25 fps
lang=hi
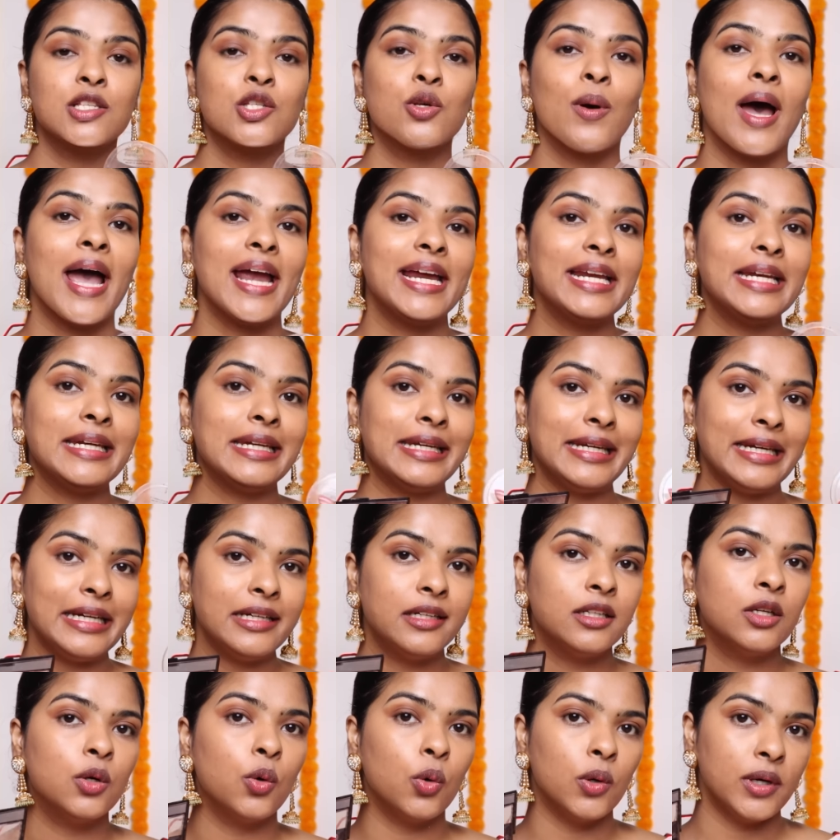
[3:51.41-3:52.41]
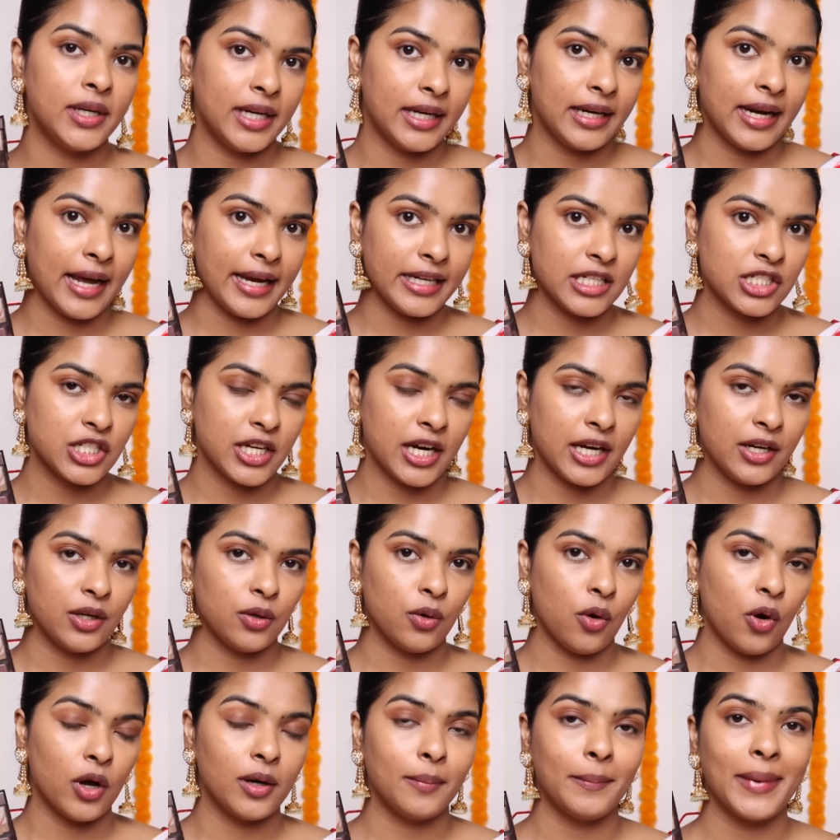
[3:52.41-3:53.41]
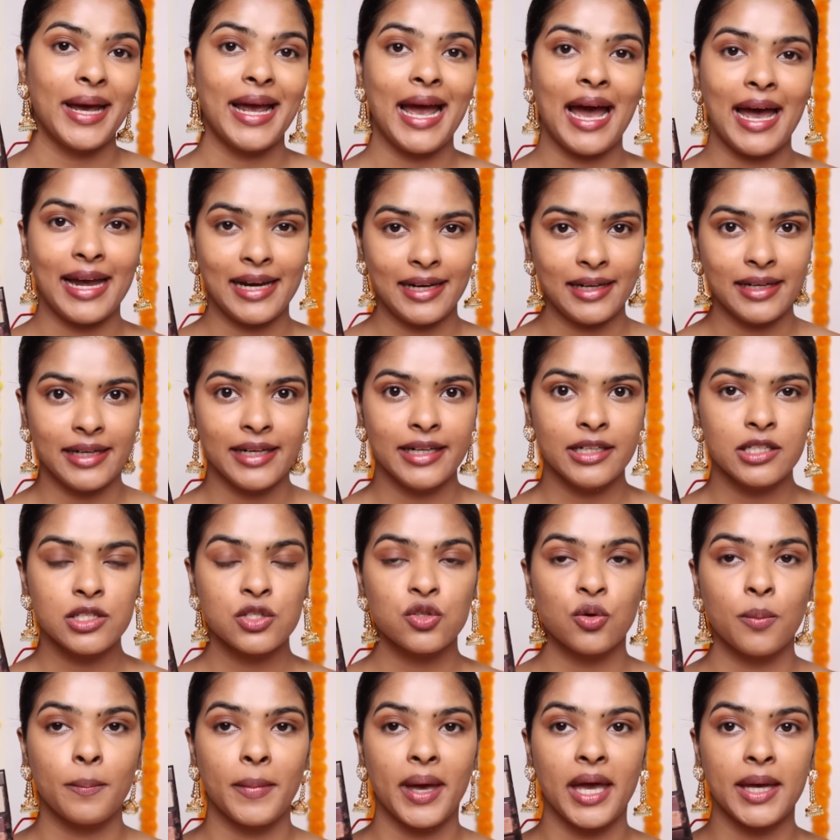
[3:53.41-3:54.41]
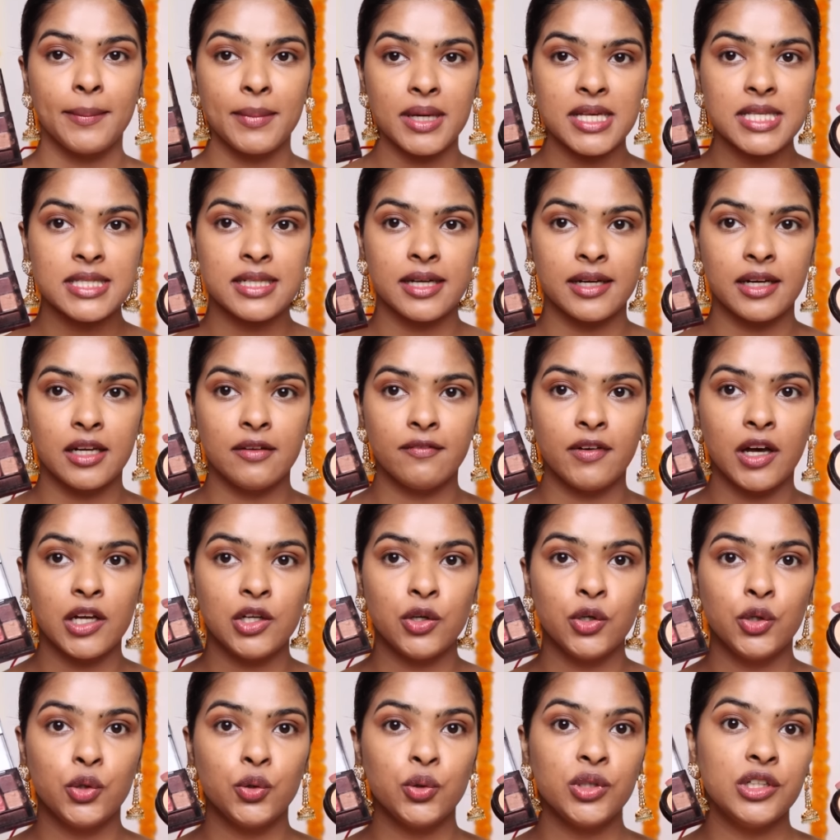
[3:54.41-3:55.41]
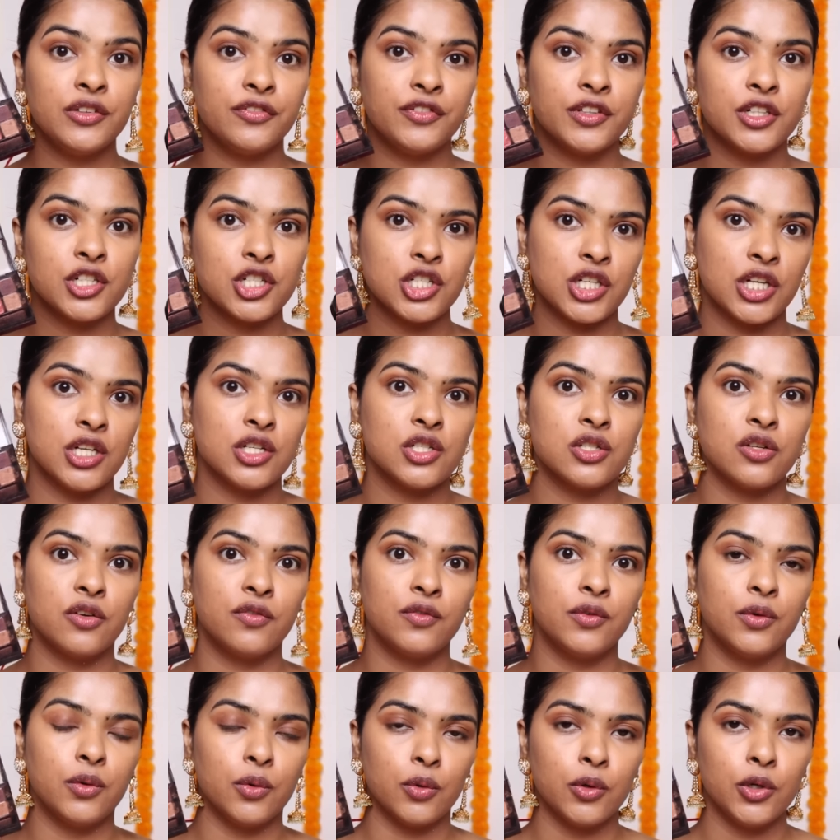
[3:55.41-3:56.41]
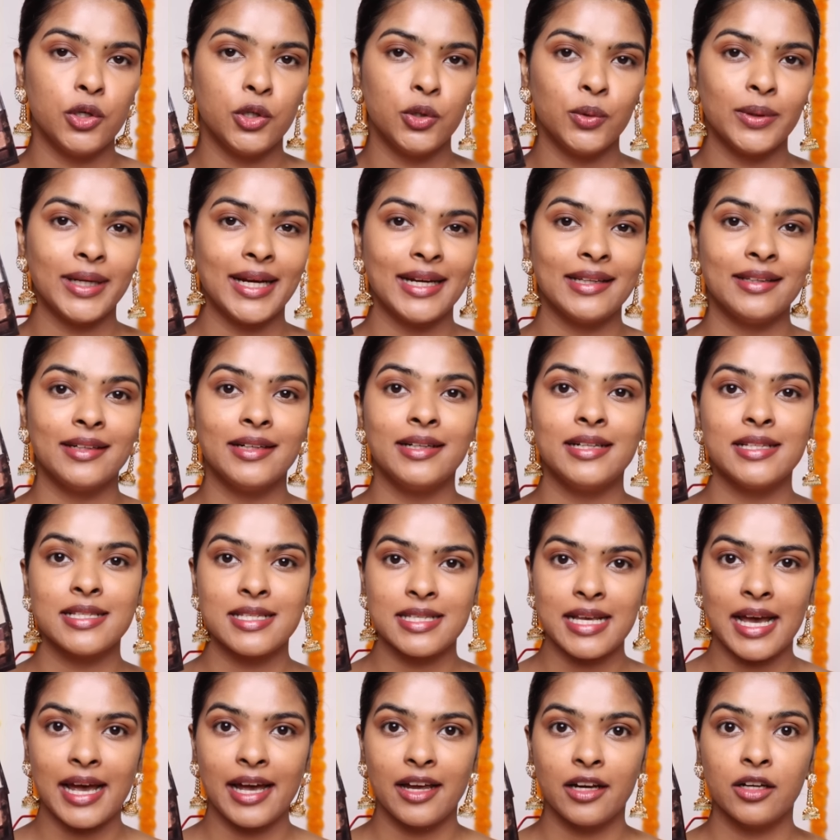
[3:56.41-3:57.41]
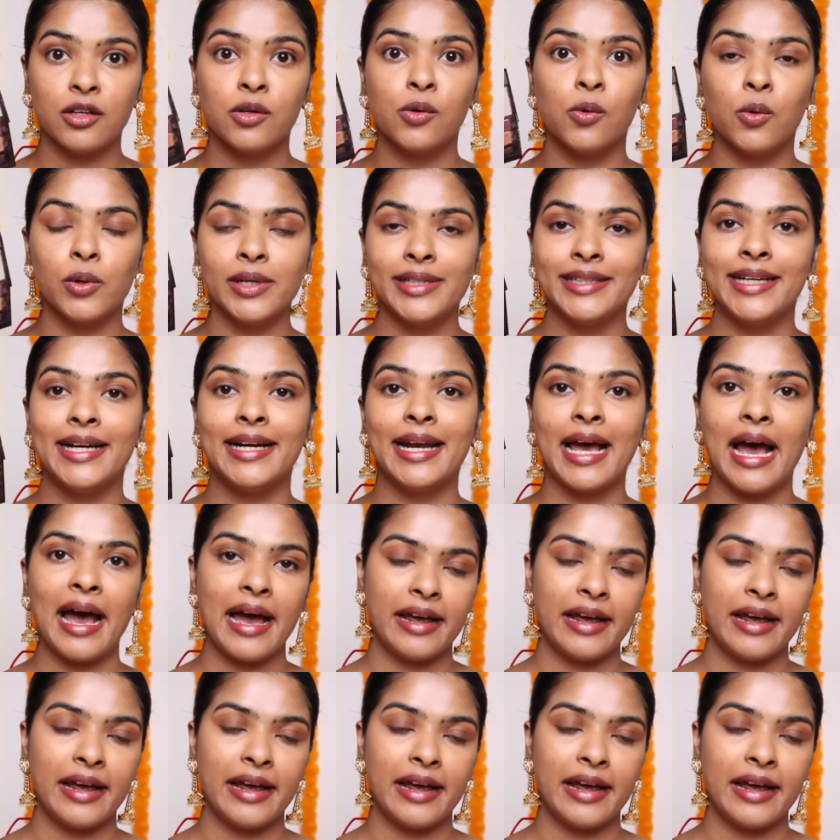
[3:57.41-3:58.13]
सो आई नीड गोल्डन आई शेडो ऑन माई आईलेट सो मैं मिक्स करने वाली हूँ टू डिफरेंट शेड्स ऑफ गोल्ड टू गेट द डिजायर गोल्ड दैट